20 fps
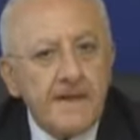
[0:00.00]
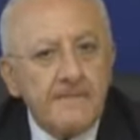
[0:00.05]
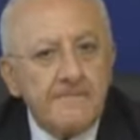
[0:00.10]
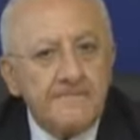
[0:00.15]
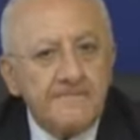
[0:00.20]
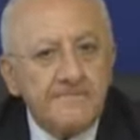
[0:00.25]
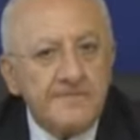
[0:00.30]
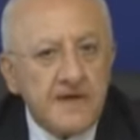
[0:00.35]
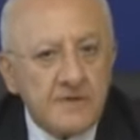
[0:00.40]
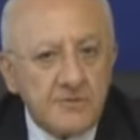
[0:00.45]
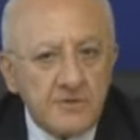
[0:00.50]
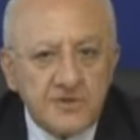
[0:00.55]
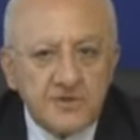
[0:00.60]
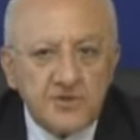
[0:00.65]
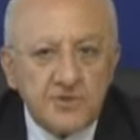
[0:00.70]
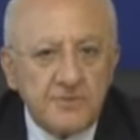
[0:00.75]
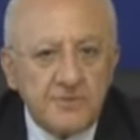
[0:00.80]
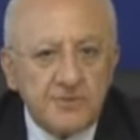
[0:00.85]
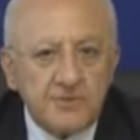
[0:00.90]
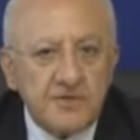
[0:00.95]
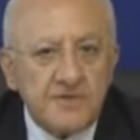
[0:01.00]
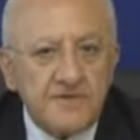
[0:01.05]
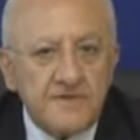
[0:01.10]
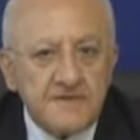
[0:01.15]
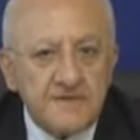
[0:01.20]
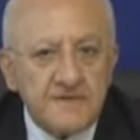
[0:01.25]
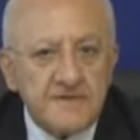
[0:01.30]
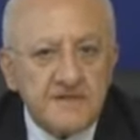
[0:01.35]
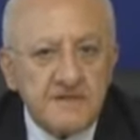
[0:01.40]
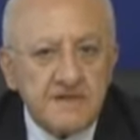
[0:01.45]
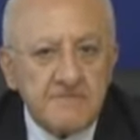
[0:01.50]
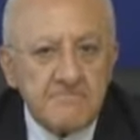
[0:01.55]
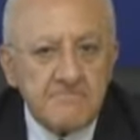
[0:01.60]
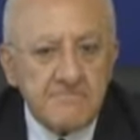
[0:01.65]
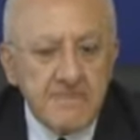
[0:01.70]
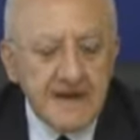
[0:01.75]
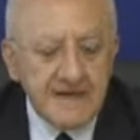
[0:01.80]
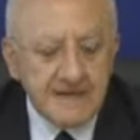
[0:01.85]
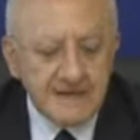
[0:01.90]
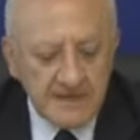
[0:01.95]
Da questo punto di vista
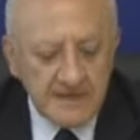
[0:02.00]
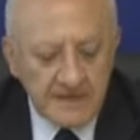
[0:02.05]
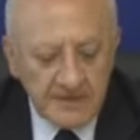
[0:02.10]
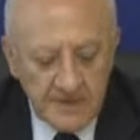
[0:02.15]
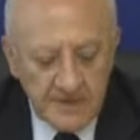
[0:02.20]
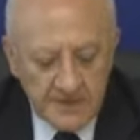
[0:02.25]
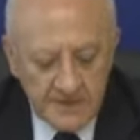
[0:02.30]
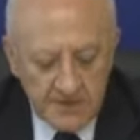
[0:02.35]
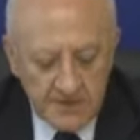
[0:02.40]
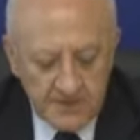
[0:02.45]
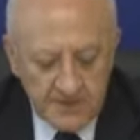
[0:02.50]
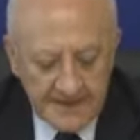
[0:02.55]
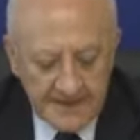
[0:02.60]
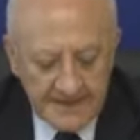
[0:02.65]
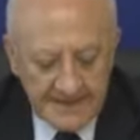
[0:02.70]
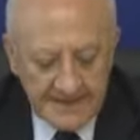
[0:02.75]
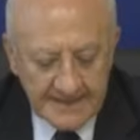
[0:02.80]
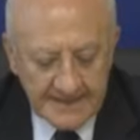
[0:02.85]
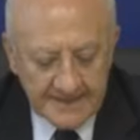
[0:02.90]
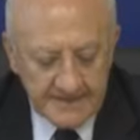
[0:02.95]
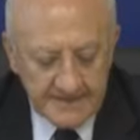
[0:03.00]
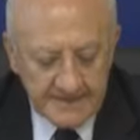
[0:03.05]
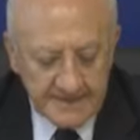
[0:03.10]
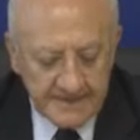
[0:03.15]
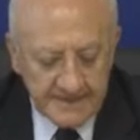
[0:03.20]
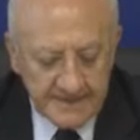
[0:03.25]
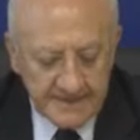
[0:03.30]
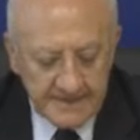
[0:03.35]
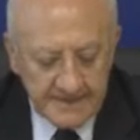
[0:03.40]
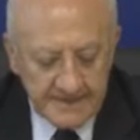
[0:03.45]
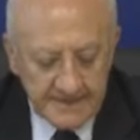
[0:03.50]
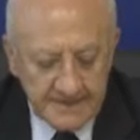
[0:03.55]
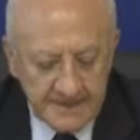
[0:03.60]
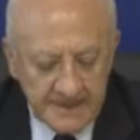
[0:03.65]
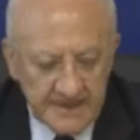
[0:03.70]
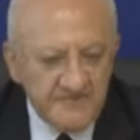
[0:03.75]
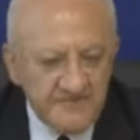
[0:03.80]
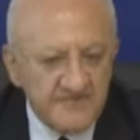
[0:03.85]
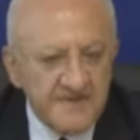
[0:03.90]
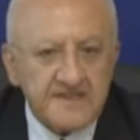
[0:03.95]
mancano ancora grandi
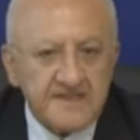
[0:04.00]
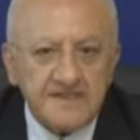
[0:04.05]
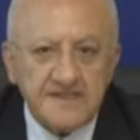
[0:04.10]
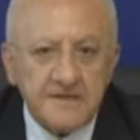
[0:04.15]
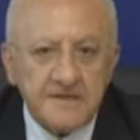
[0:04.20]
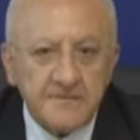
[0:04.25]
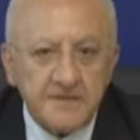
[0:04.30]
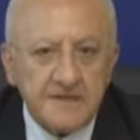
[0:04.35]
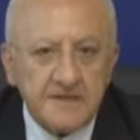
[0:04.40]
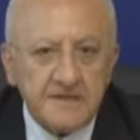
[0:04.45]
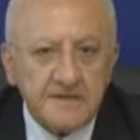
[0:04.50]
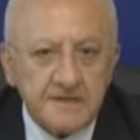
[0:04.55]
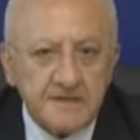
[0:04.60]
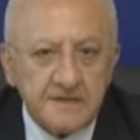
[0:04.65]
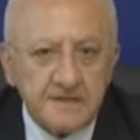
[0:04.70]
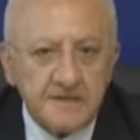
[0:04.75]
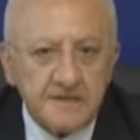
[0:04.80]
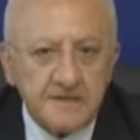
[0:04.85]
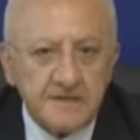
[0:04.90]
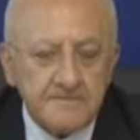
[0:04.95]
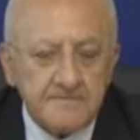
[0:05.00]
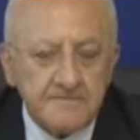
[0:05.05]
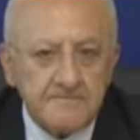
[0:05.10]
investimenti,